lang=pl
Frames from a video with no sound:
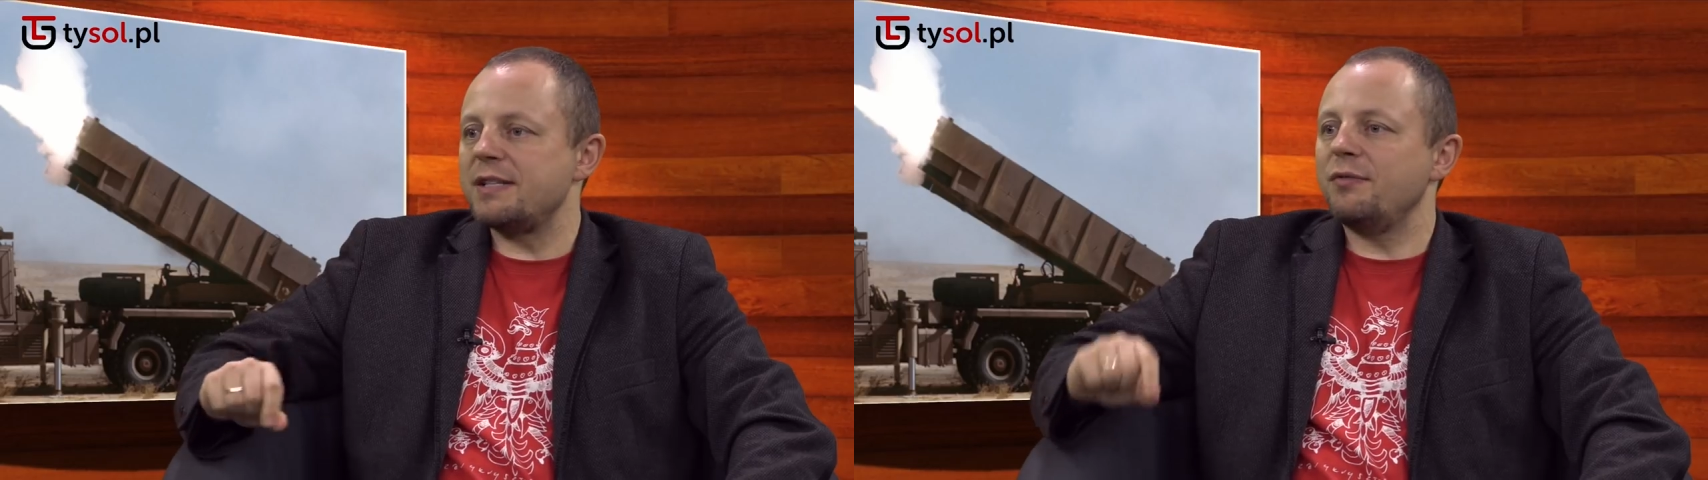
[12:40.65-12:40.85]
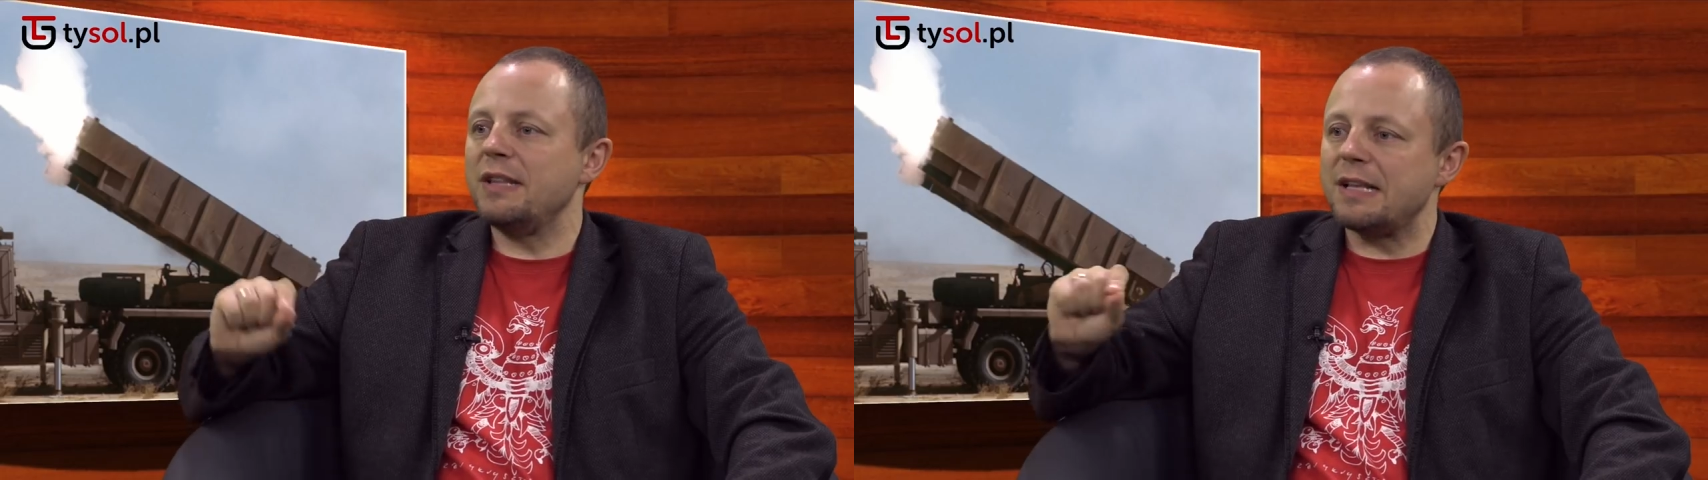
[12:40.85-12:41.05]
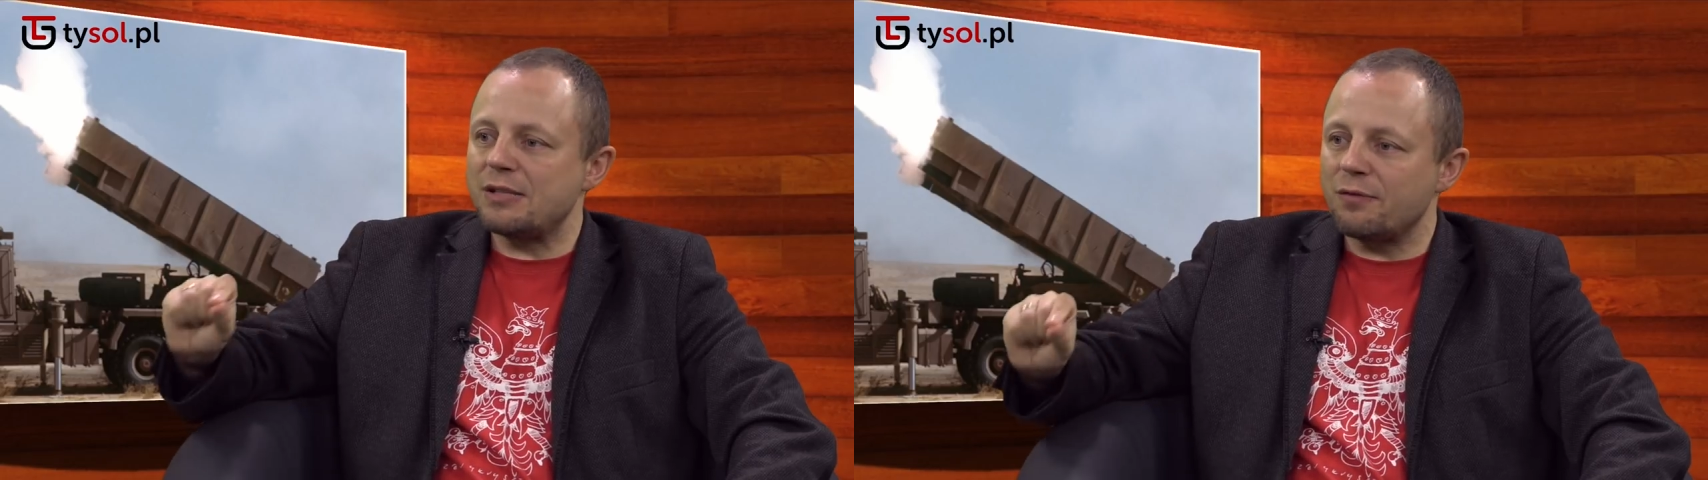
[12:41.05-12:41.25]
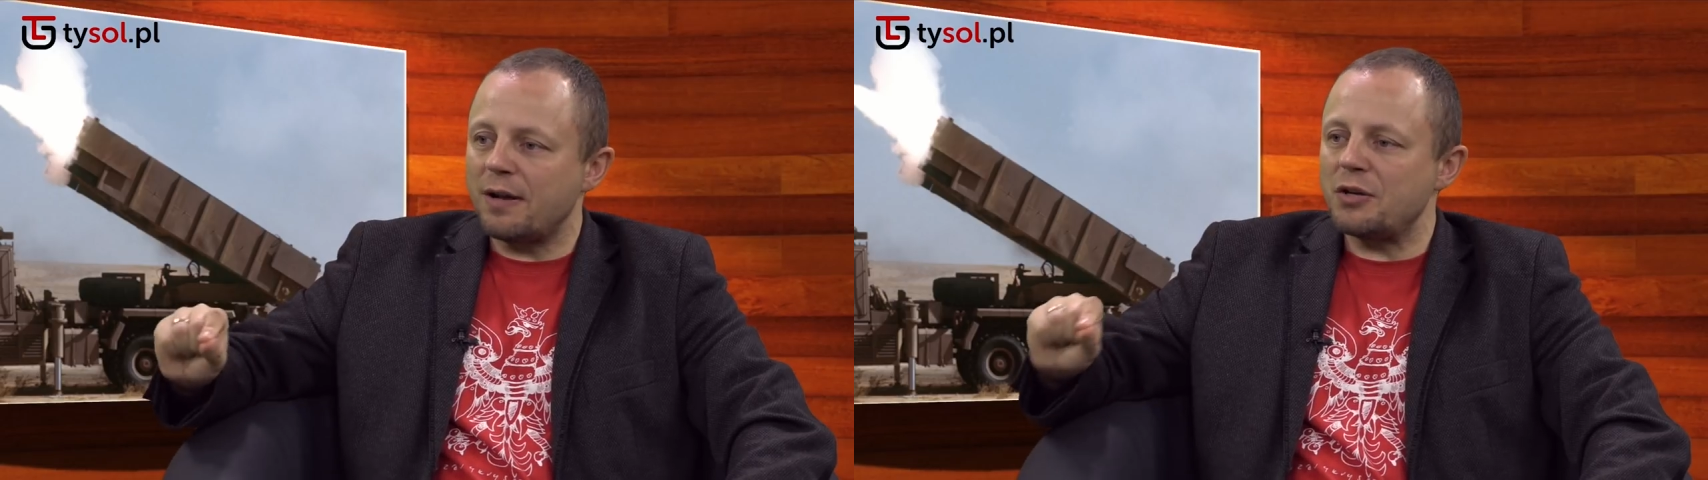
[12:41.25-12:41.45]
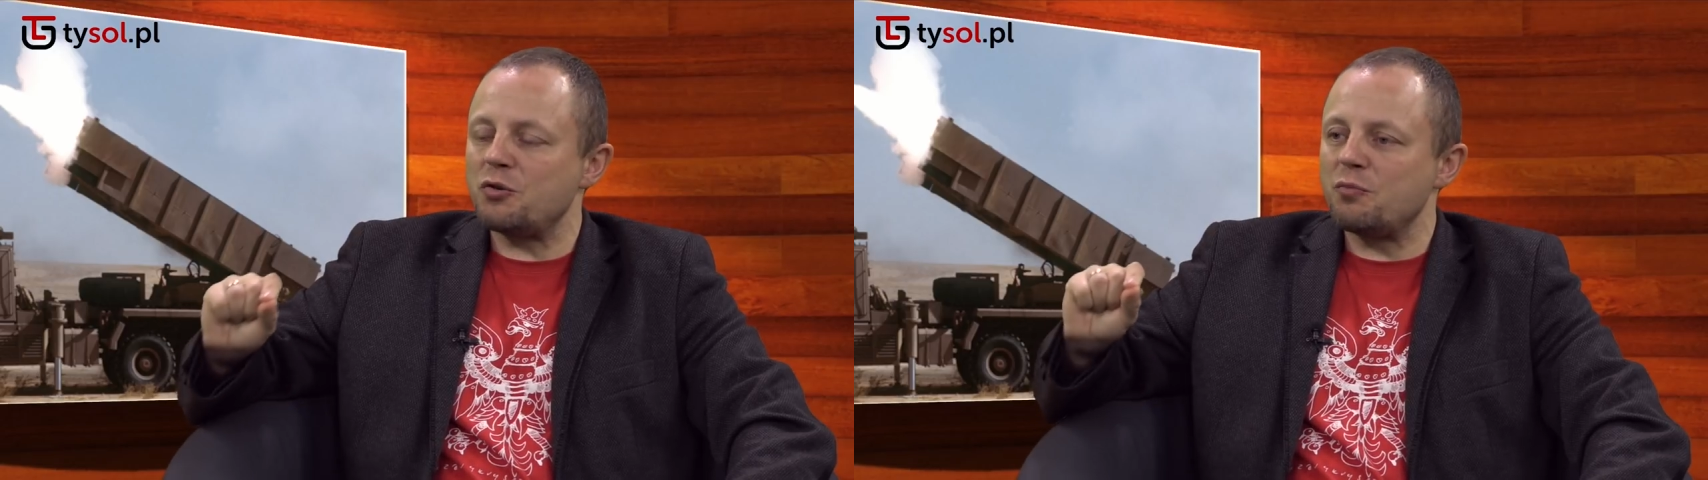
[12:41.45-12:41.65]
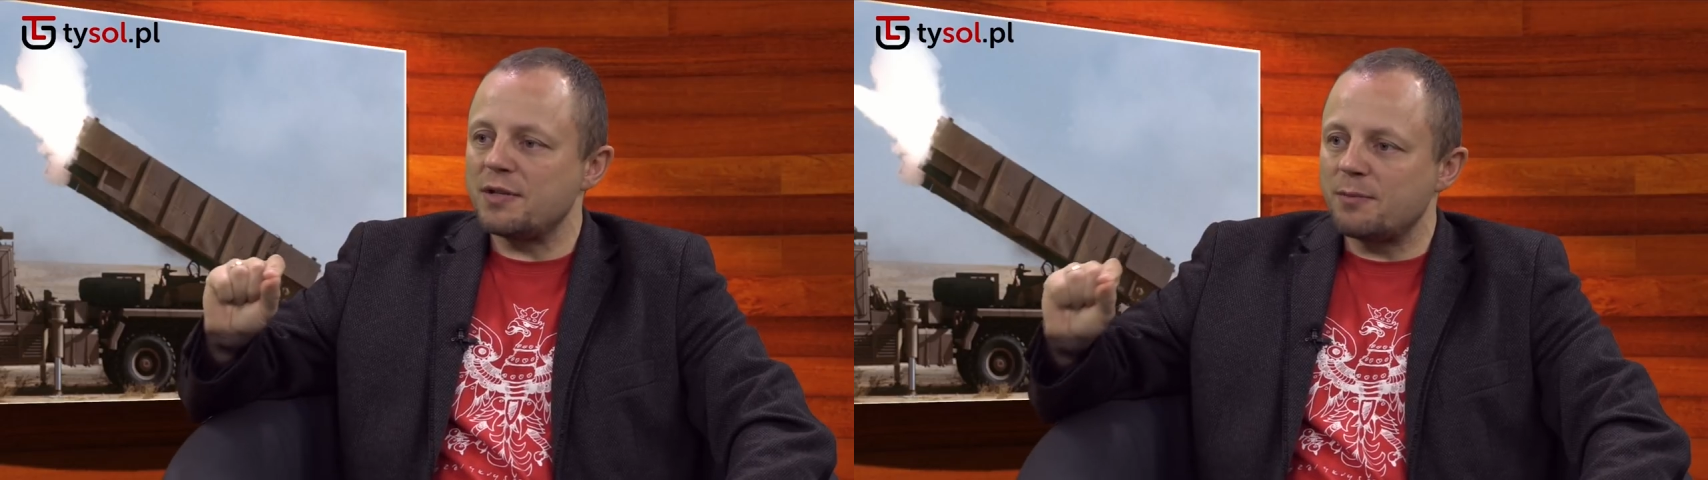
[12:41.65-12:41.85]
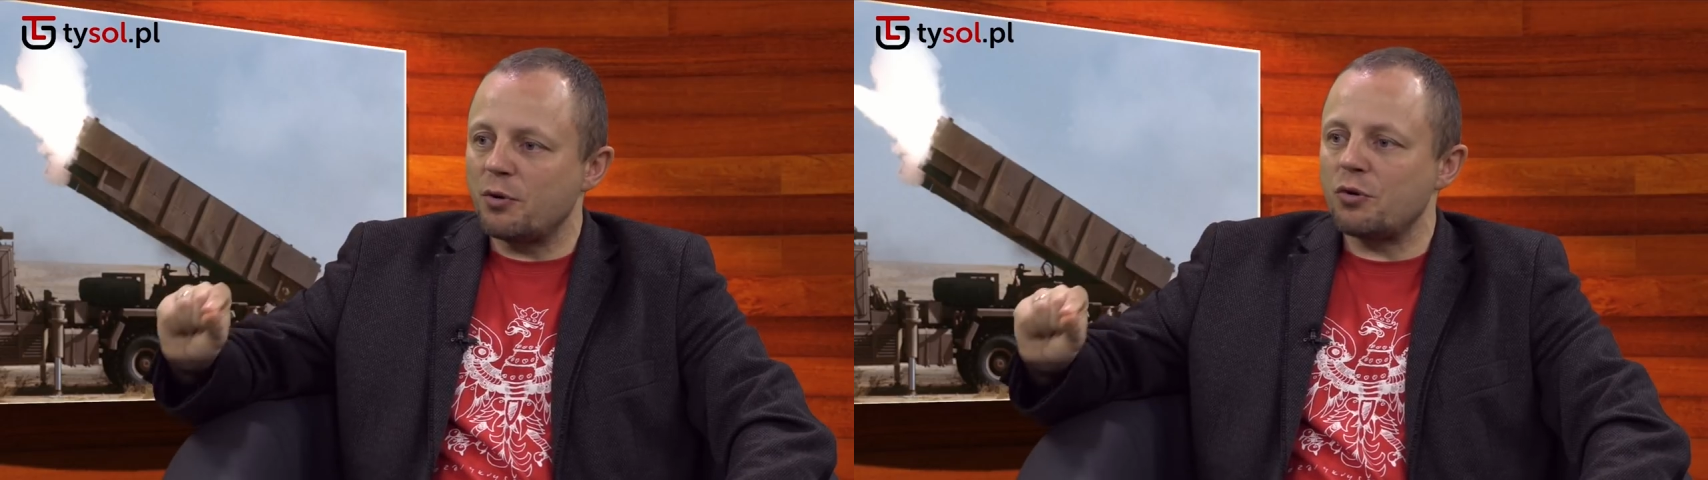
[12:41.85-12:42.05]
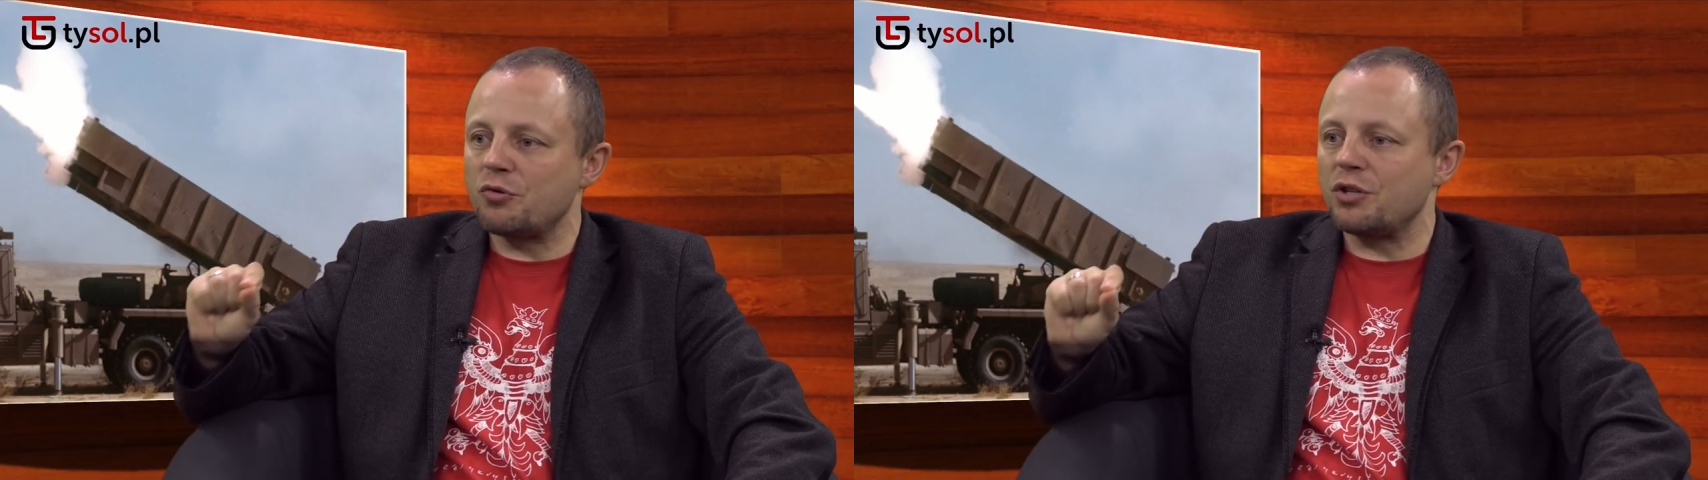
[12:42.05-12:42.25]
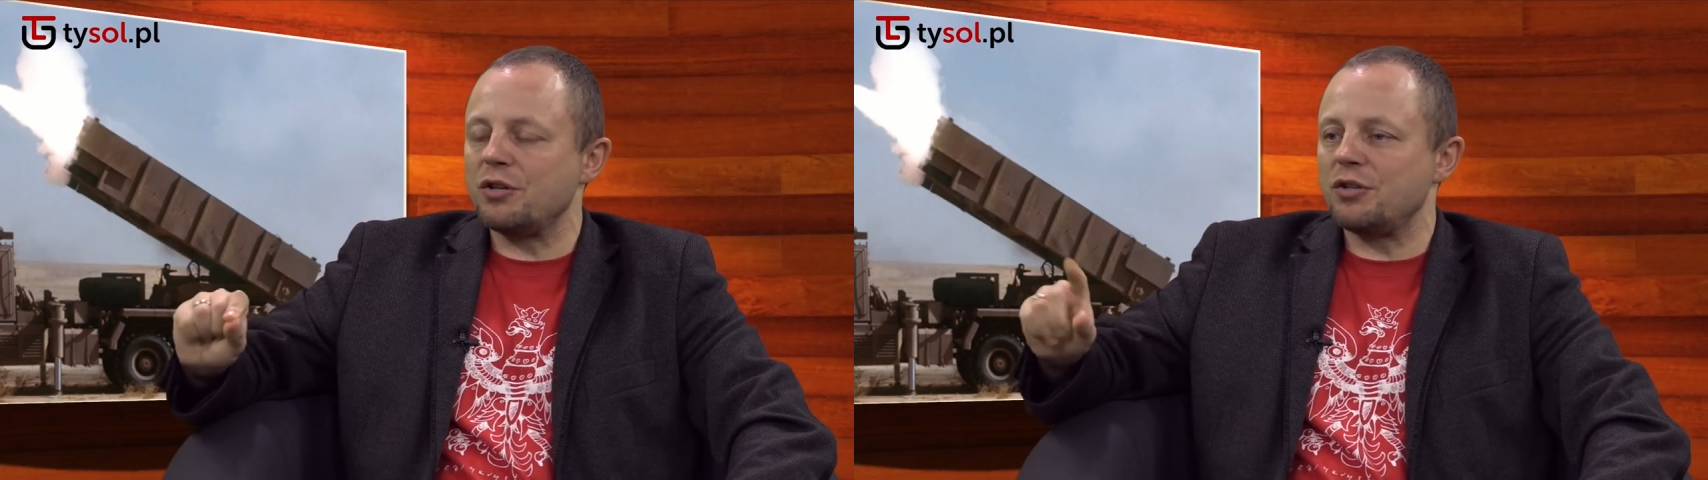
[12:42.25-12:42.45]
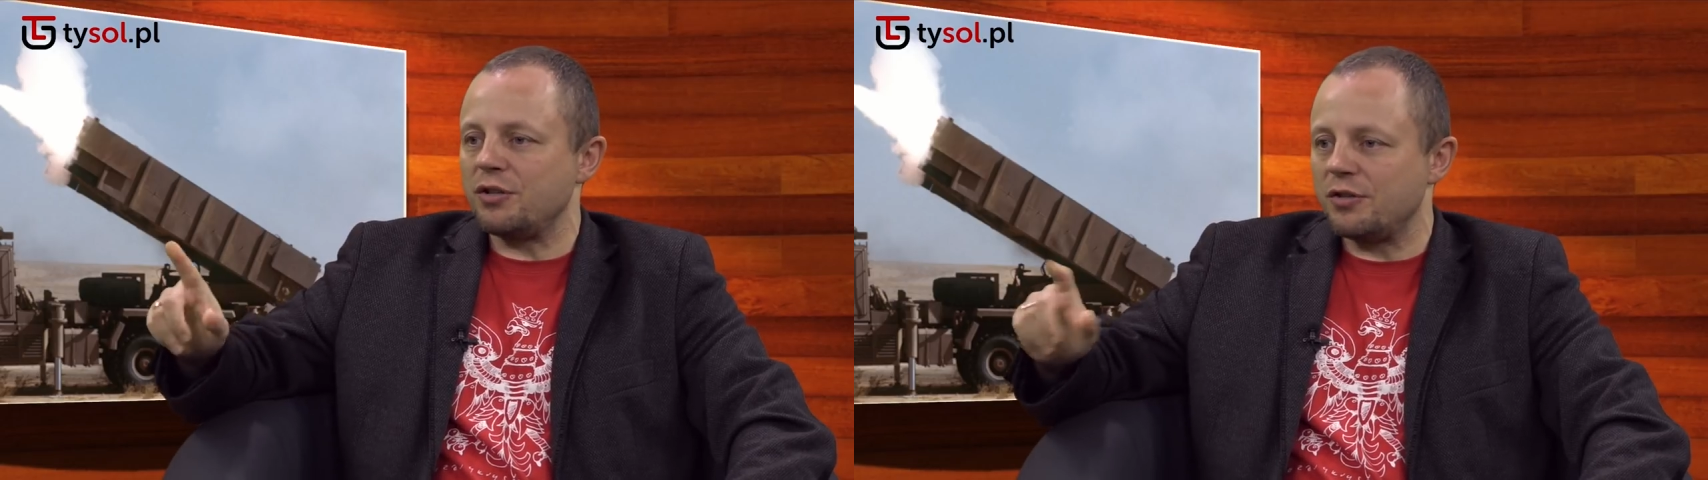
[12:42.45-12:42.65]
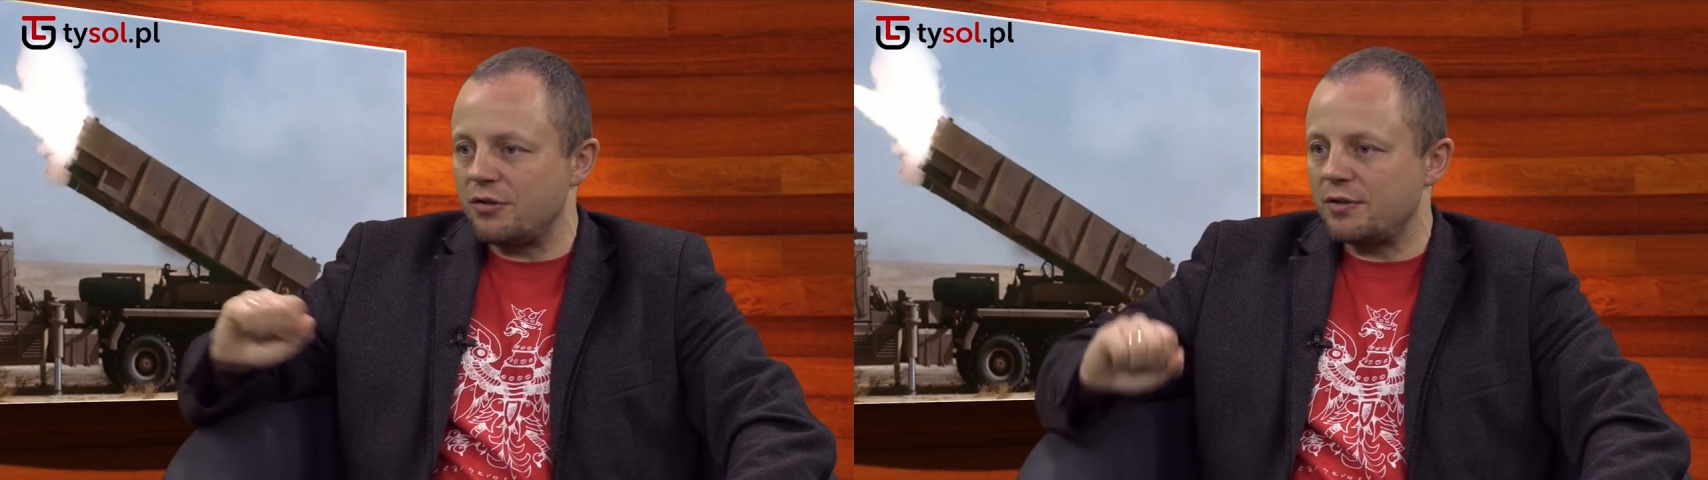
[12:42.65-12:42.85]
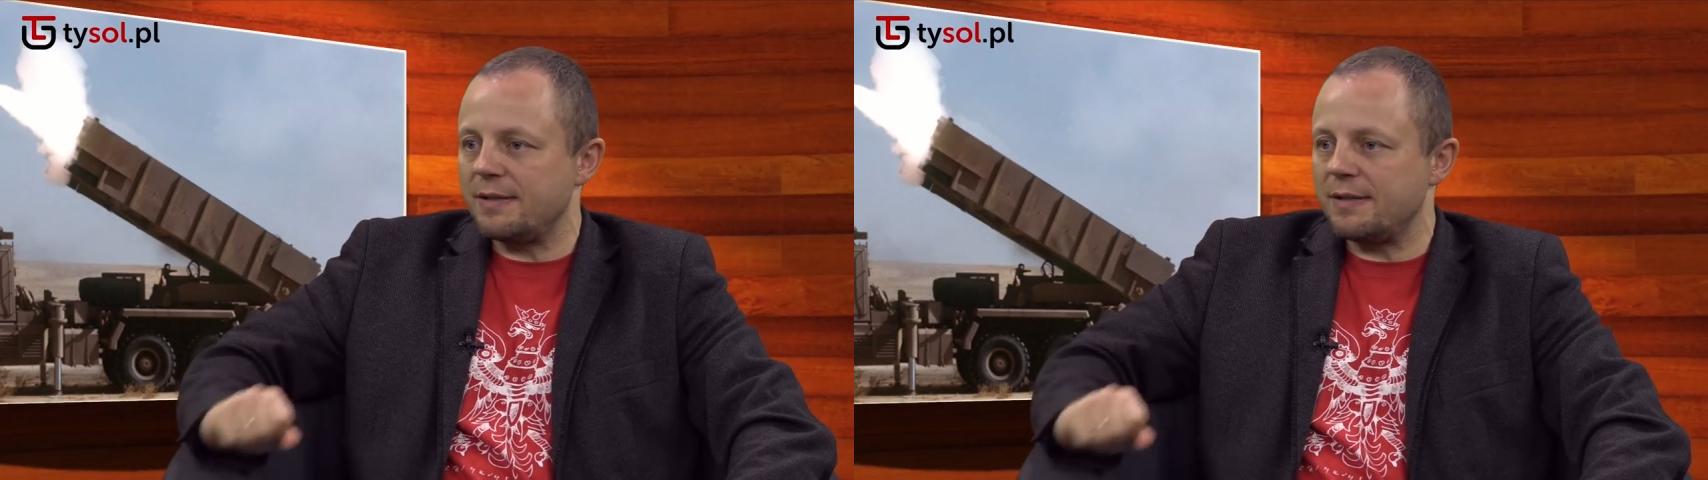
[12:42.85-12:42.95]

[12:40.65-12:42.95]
sfinansowaliśmy sporą tak. część Rosji.